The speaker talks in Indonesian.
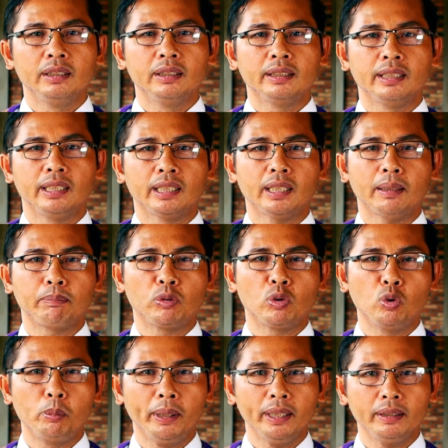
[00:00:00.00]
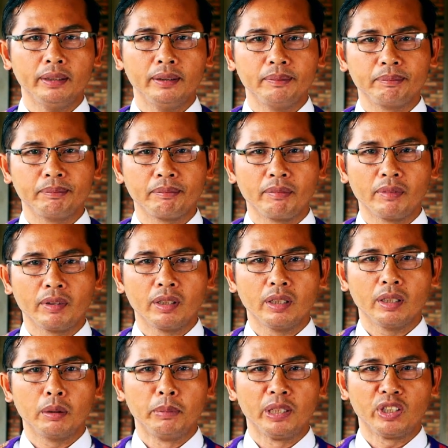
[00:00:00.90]
Sikap tobat,
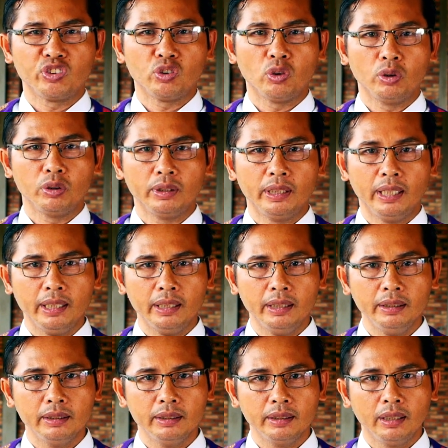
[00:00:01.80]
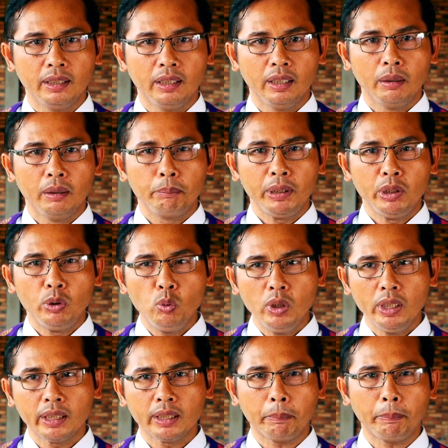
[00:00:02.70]
bersolider,
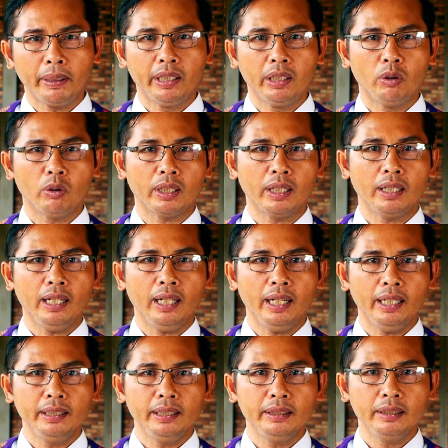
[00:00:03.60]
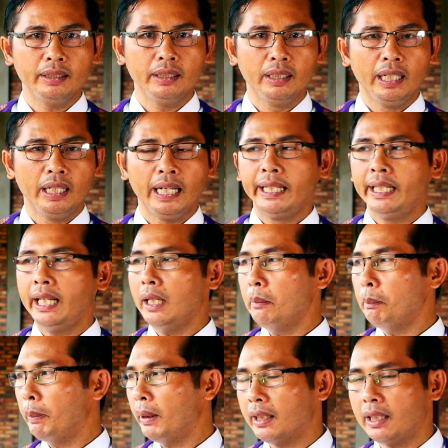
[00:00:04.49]
peduli kepada orang lain, dan
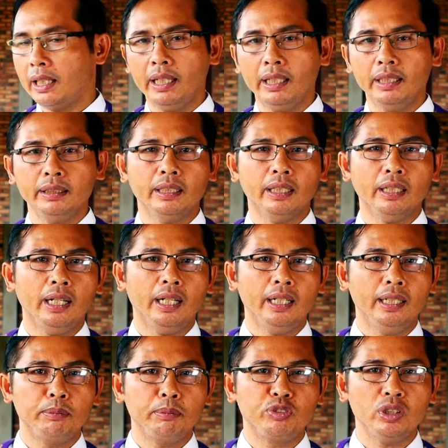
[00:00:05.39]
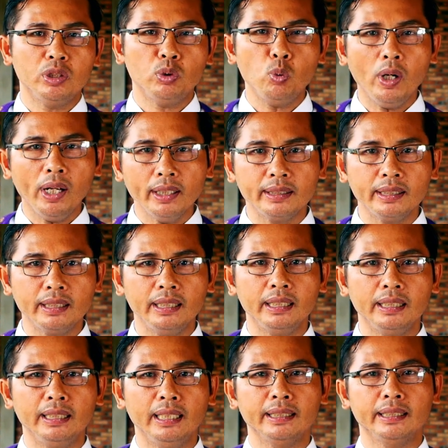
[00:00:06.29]
peka terhadap
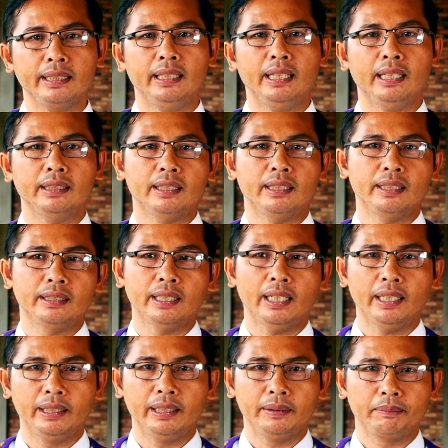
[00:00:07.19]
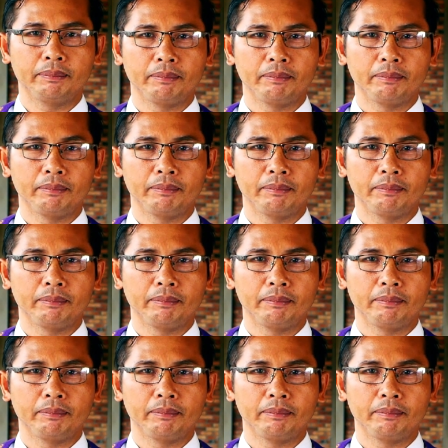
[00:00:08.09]
situasi yang sedang terjadi.